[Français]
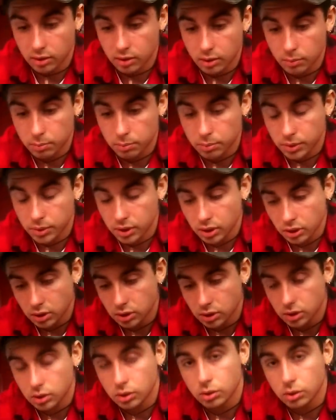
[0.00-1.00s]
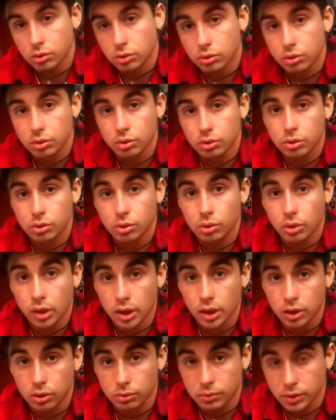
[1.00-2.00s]
épais que,
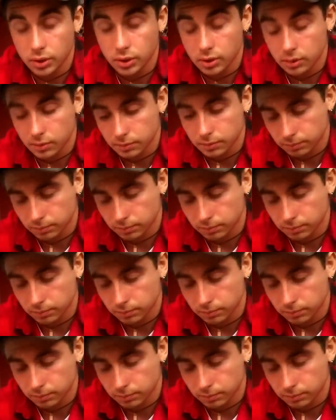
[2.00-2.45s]
l'oreille en fait.